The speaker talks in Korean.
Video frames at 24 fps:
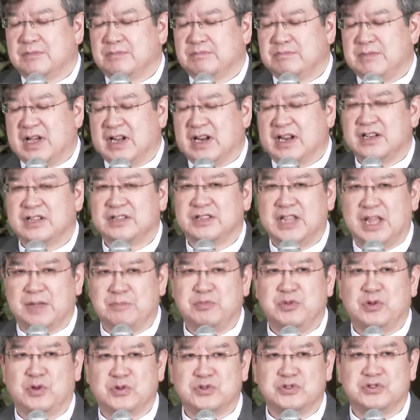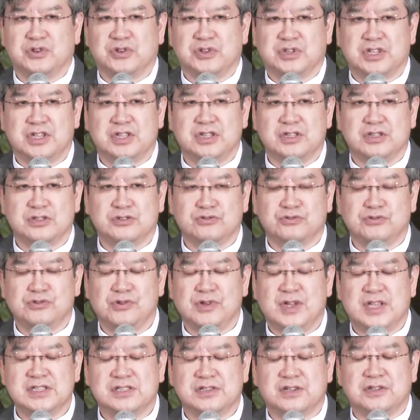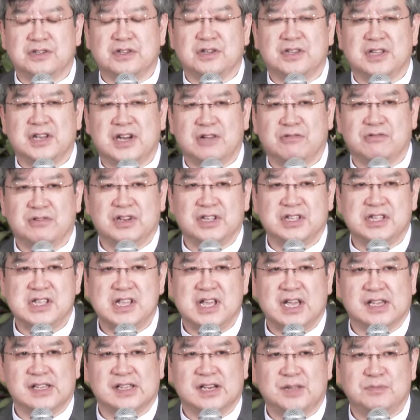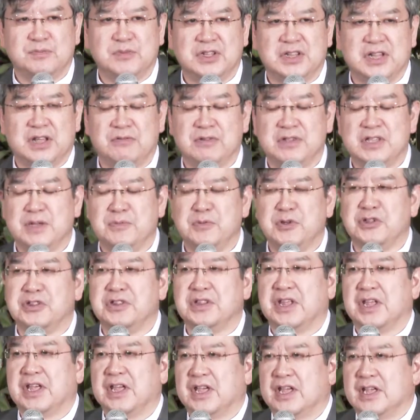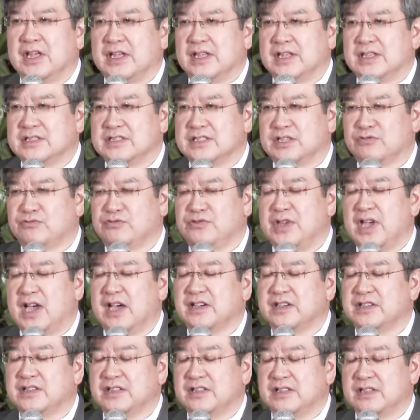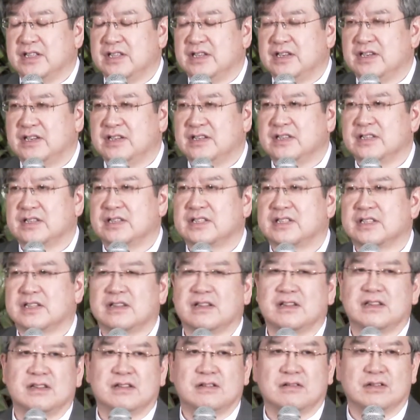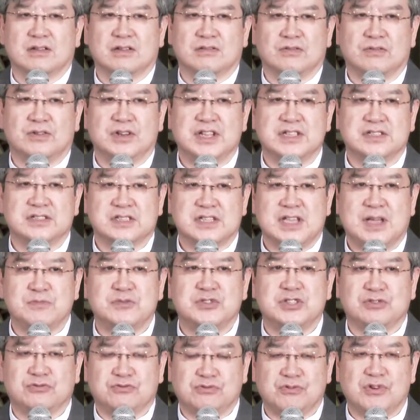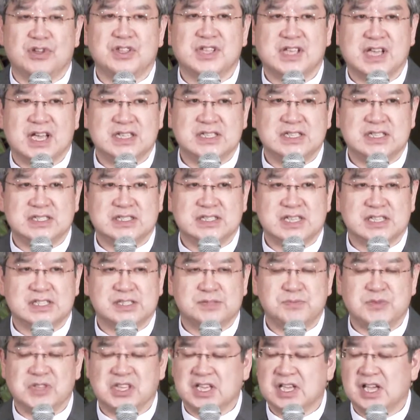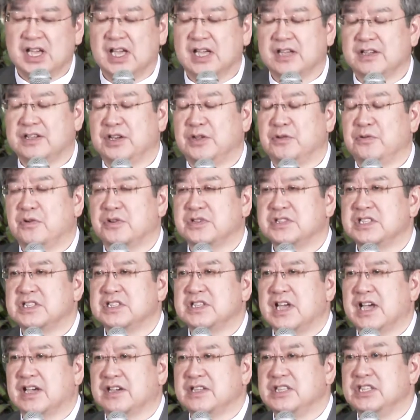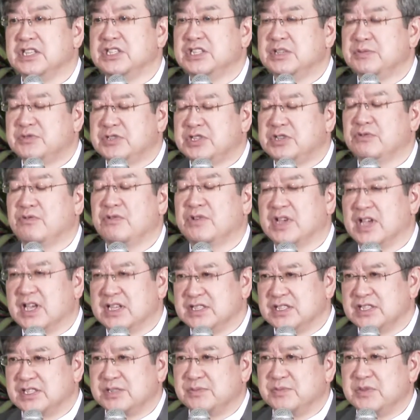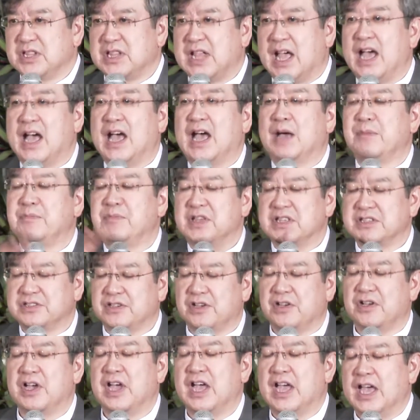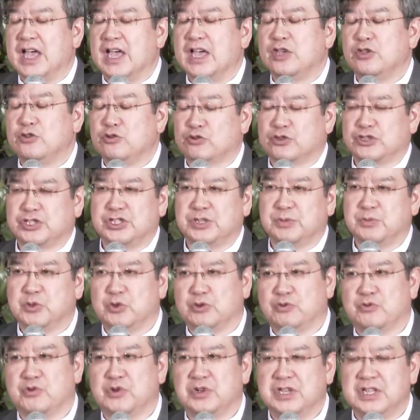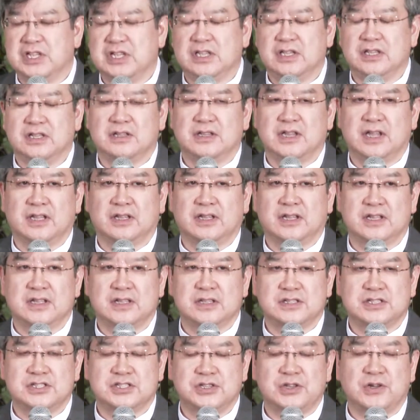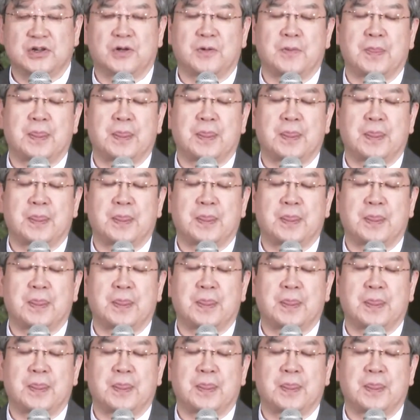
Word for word: 말하는 대표적인 중요한 성경이라고 이렇게 이야기를 합니다. 왜냐하면 이제 구약은 1권에서 39권까지 있지 않습니까? 그리고 신약은 27권까지 있습니다. 다 합해서 66권이 되겠지